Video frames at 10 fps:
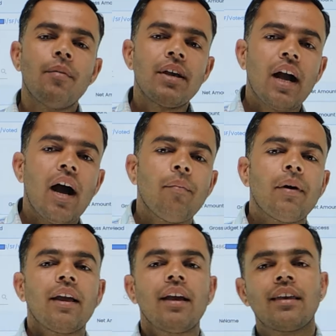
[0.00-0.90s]
अभी कहां
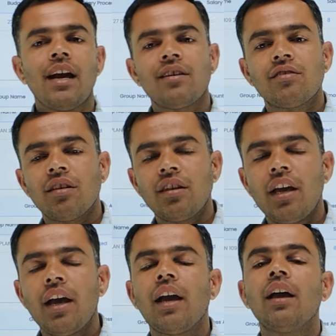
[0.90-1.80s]
पर है क्या
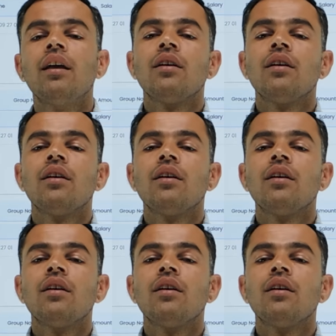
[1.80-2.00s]
स्थिति है